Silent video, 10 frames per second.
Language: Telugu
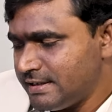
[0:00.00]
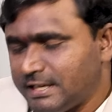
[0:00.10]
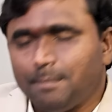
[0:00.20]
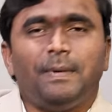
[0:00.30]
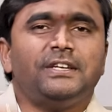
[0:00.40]

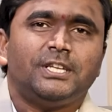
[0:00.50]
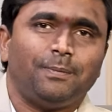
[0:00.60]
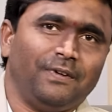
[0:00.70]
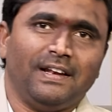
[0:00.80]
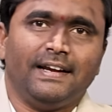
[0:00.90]
స్టెప్ బై
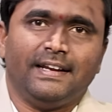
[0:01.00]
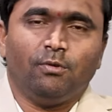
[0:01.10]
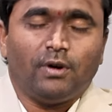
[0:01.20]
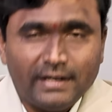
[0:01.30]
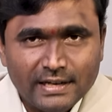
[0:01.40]
స్టెప్ వెళ్ళండి
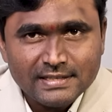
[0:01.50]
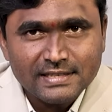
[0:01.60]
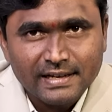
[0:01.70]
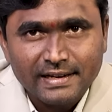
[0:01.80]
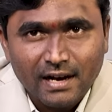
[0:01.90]

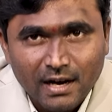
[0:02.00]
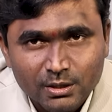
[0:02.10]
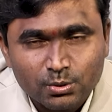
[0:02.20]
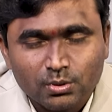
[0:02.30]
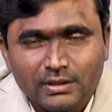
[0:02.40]
ఒకటేసారి
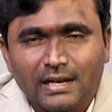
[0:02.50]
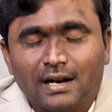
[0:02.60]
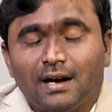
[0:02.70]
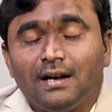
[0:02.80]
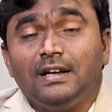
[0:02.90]

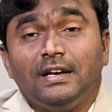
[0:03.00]
ఆతృతగా